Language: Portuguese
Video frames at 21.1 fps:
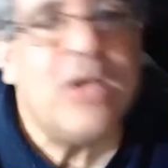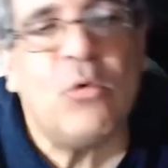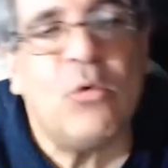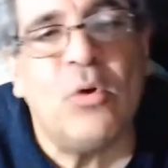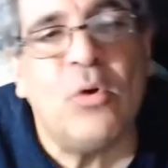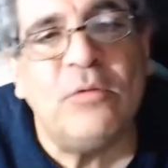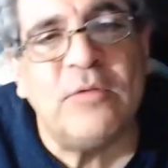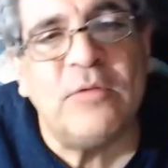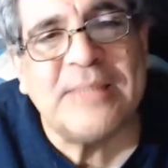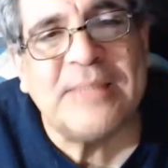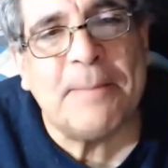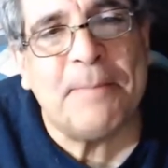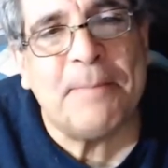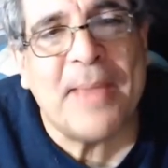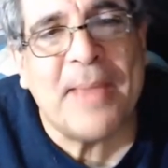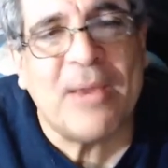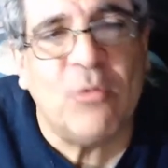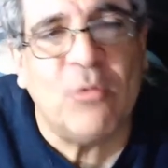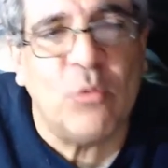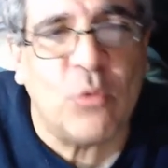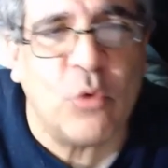Quando você
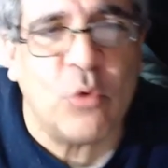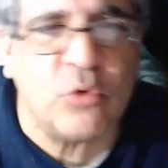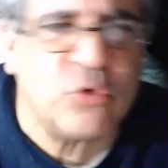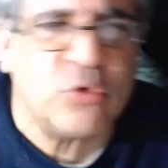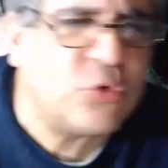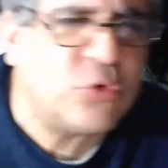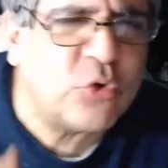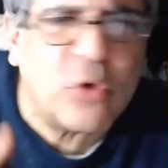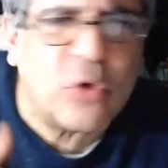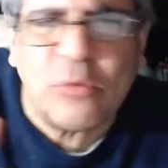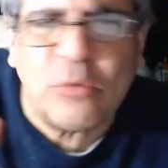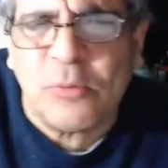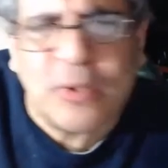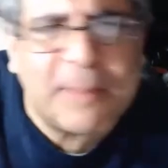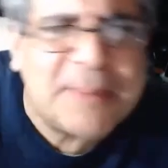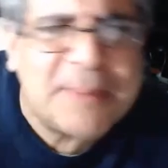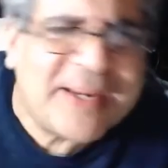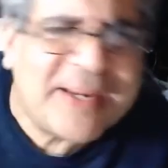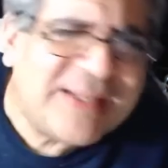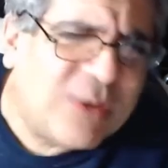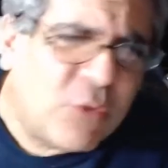pega um conjunto, todo mundo
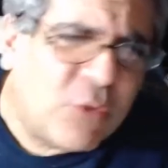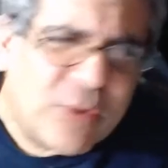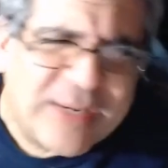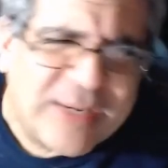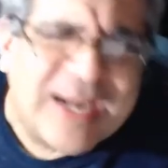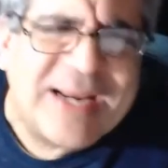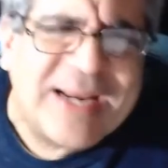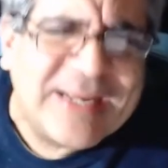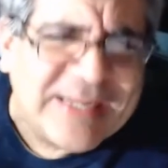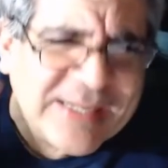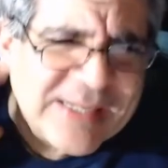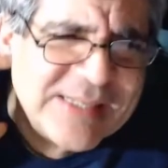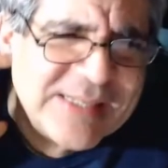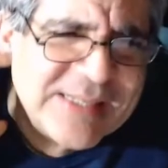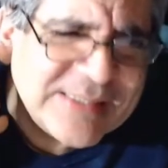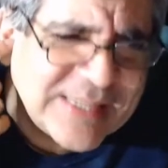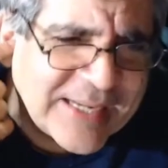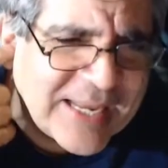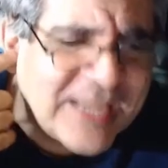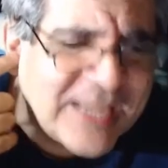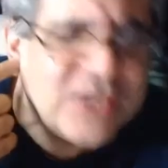aprendeu quando era
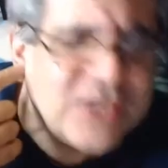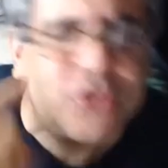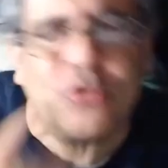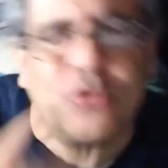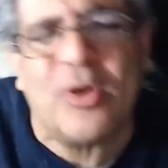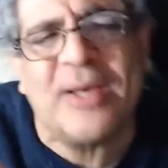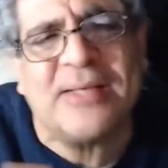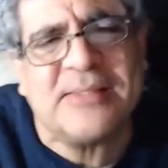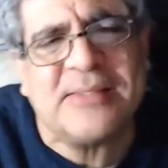criança aquela história